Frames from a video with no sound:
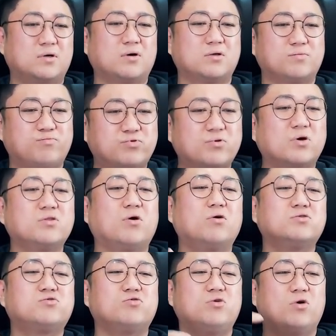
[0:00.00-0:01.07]
그런 걸 불어
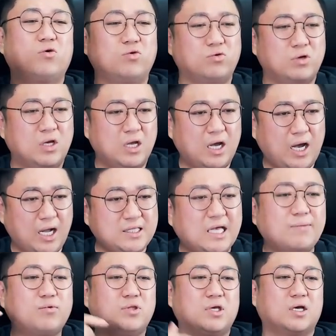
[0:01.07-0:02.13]
넣어 주려고
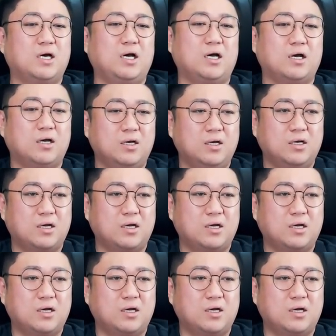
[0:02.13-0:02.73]
하다 보니까